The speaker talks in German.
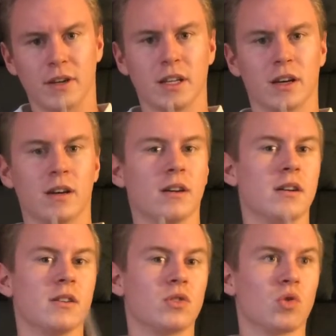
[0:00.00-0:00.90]
wenn ihr
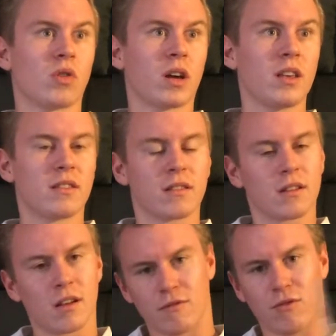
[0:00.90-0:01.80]
so
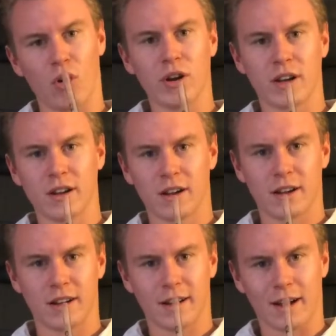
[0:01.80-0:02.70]
Riesenwolken
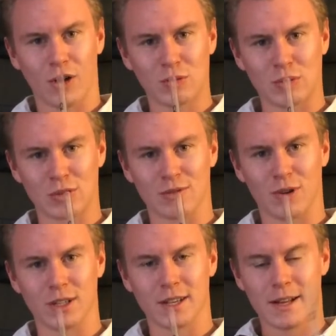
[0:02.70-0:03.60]
äh, rauspusten
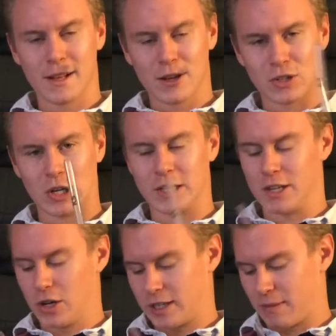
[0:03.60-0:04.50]
wollt, solltet
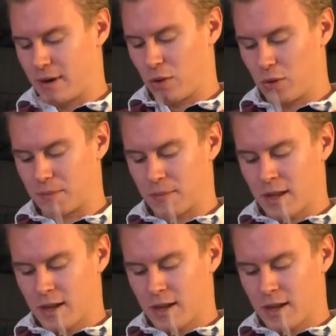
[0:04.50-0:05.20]
ihr euch den mal holen.